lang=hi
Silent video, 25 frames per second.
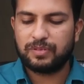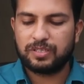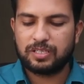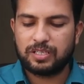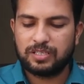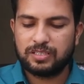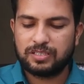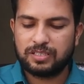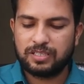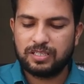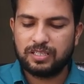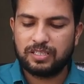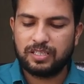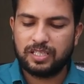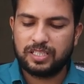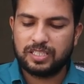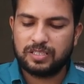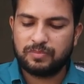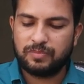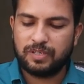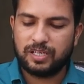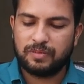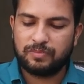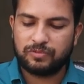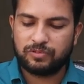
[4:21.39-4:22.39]
प्राइस की
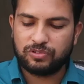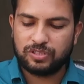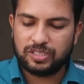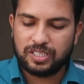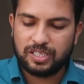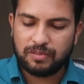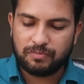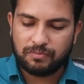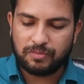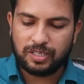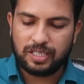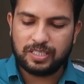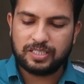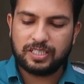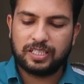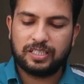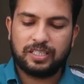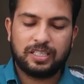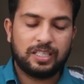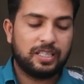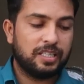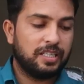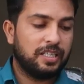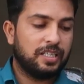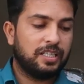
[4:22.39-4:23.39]
रेंज में आपको ये मिल
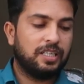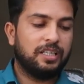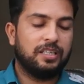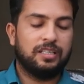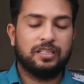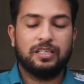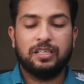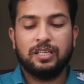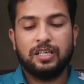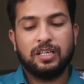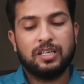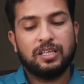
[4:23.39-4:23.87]
जाता है लेकिन